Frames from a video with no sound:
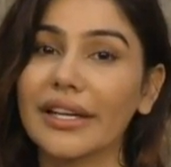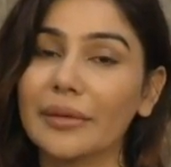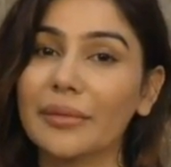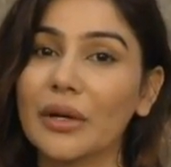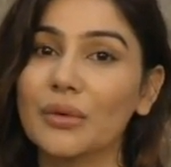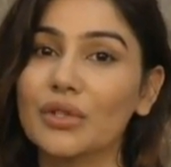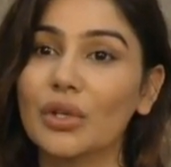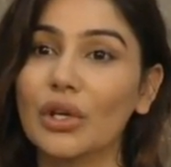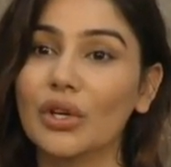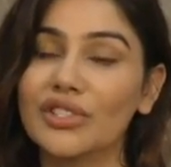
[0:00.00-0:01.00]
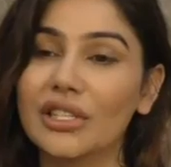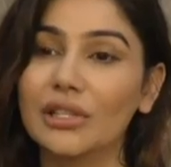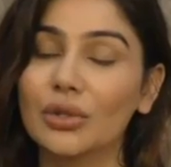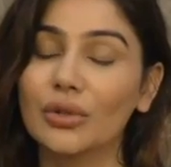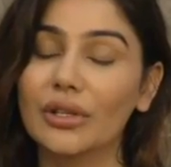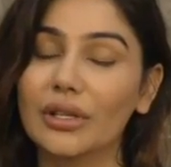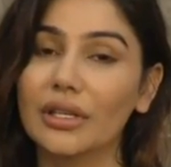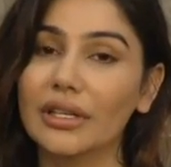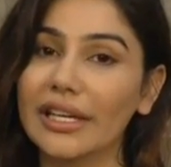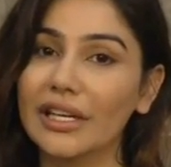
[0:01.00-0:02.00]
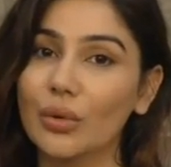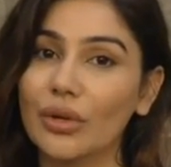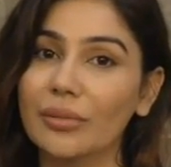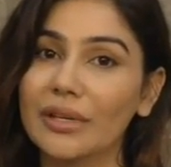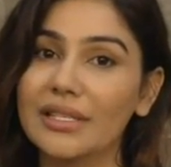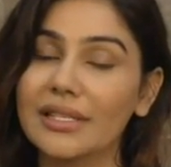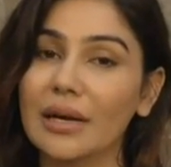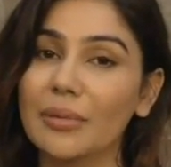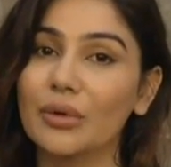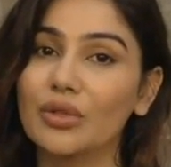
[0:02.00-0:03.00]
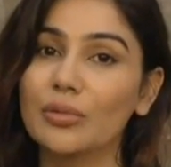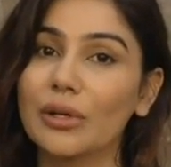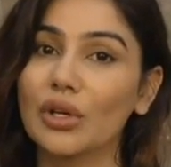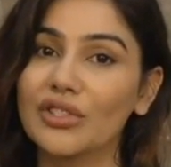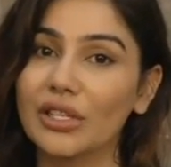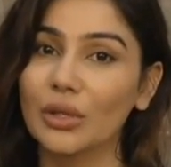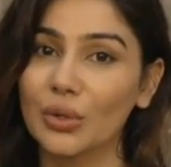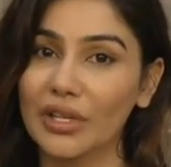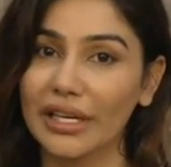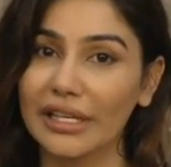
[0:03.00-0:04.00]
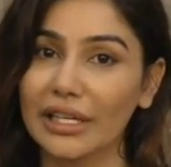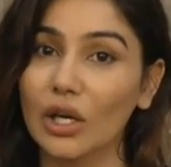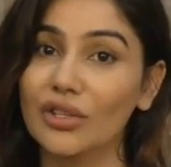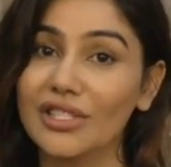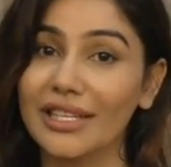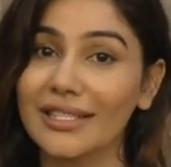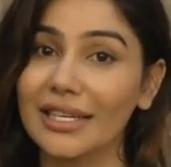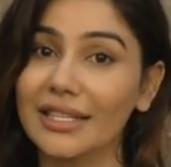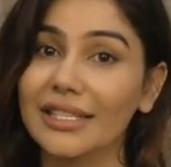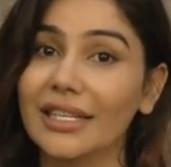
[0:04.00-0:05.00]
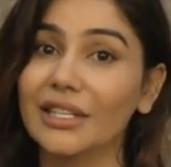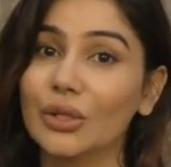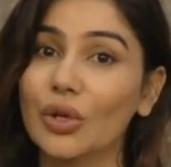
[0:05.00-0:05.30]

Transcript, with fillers: नहीं मैं उसको इलॉजिकल तो नहीं कहूँगी बिकॉज यहाँ पे कुछ भी लॉजिकल होता ही नहीं है लॉजिक के साथ ही अगर